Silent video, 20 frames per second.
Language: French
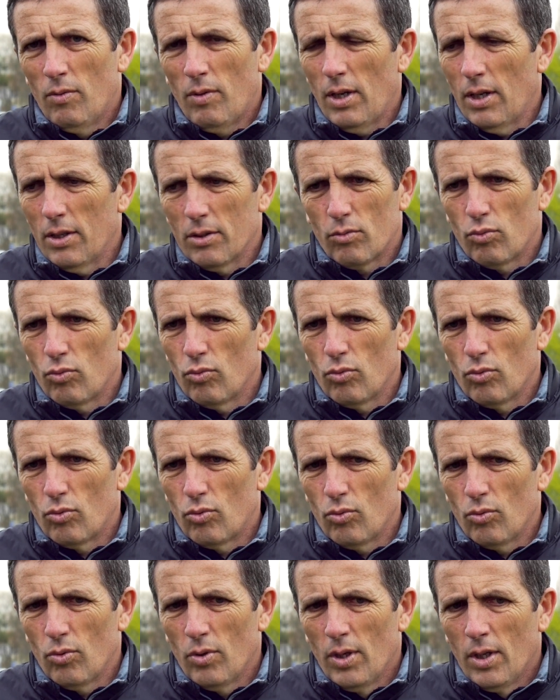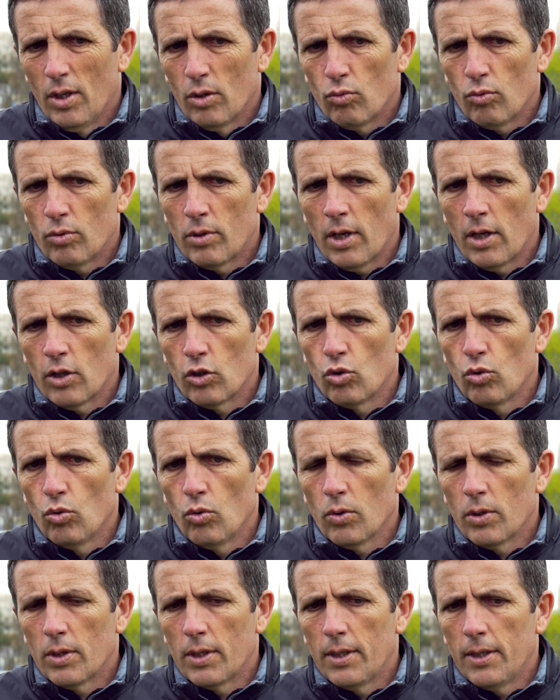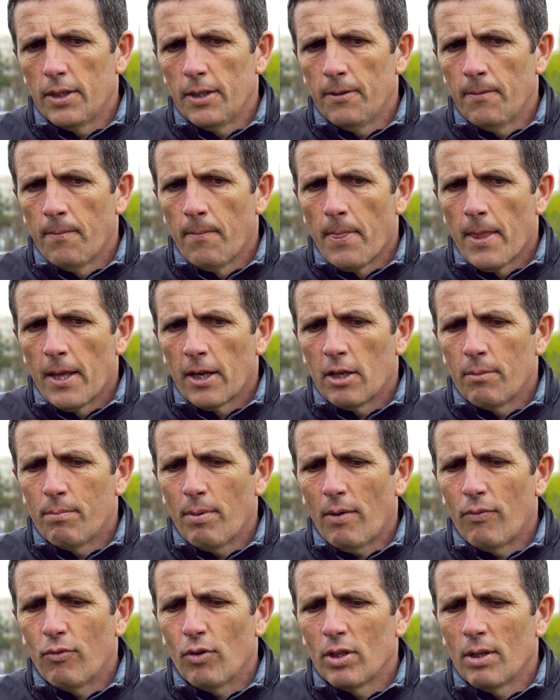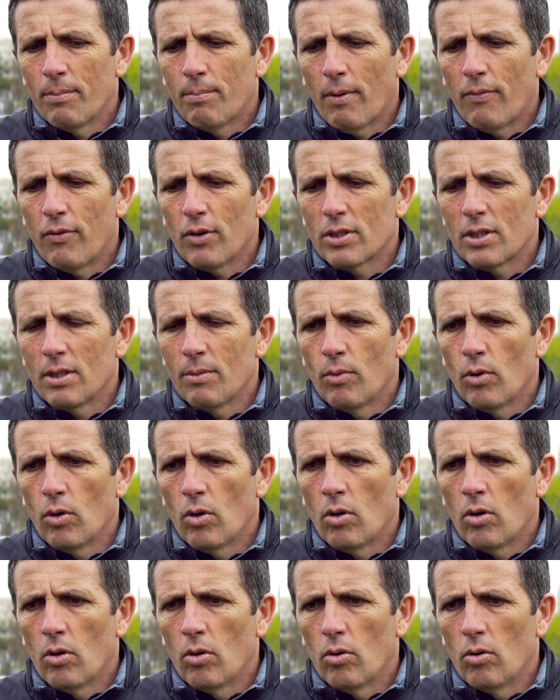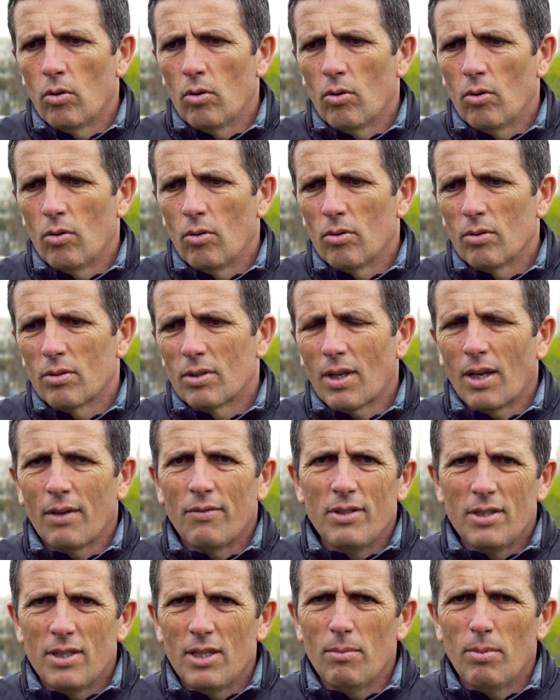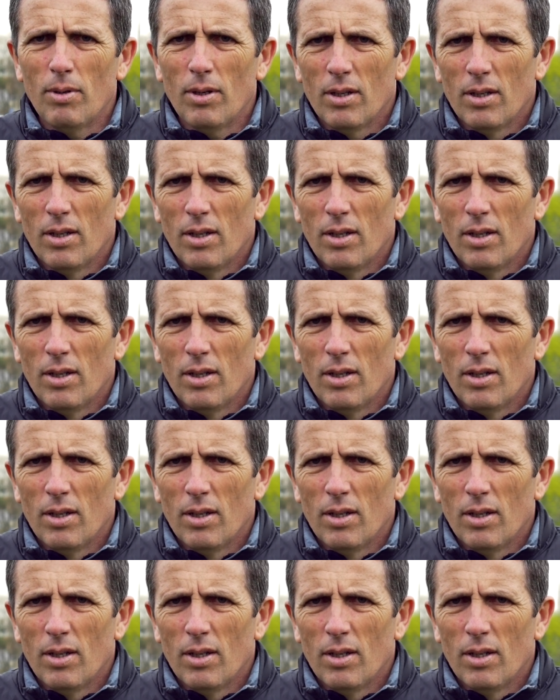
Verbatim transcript: Voilà, tout, un jeu qui, qui parfois n'est pas forcément euh, très visible,